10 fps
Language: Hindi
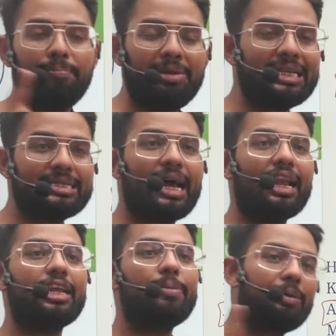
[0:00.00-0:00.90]
20 साल
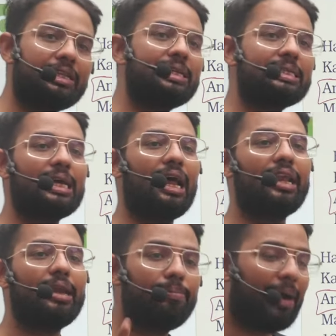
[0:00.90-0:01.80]
की 25 साल
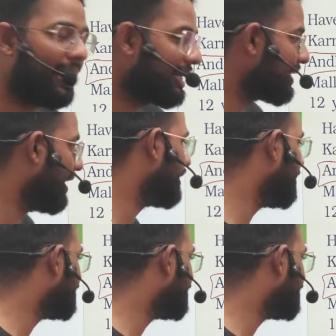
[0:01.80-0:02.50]
की 12 साल की